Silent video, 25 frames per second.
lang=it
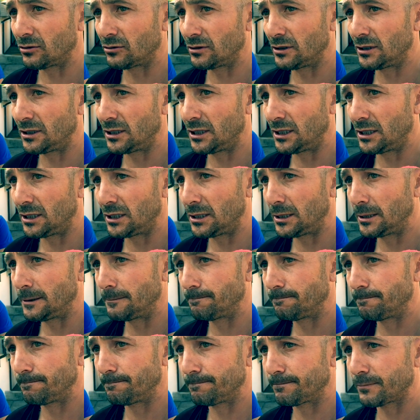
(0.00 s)
Quindi
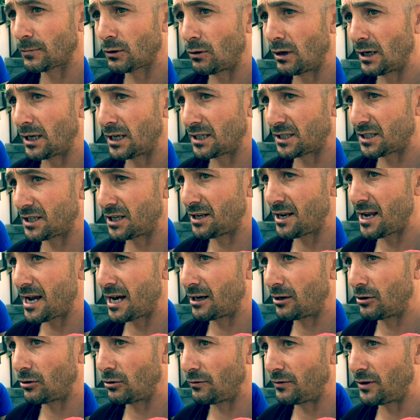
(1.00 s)
qualche
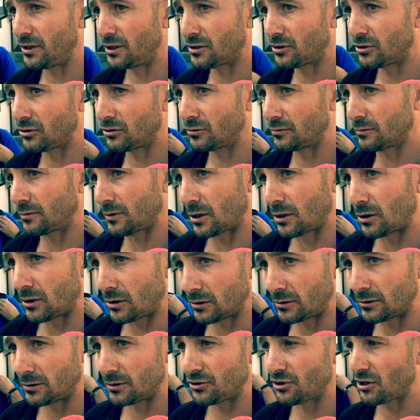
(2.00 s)
segnale l'ho visto, però
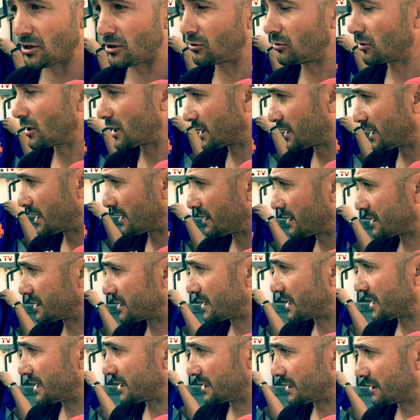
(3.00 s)
c'è ancora tanta
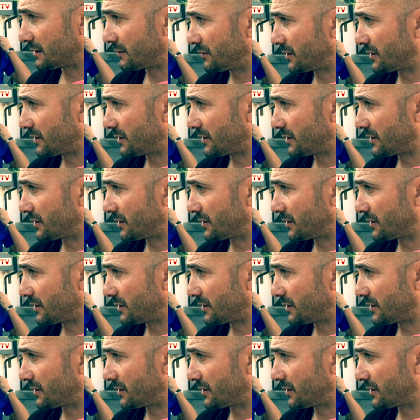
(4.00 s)
strada da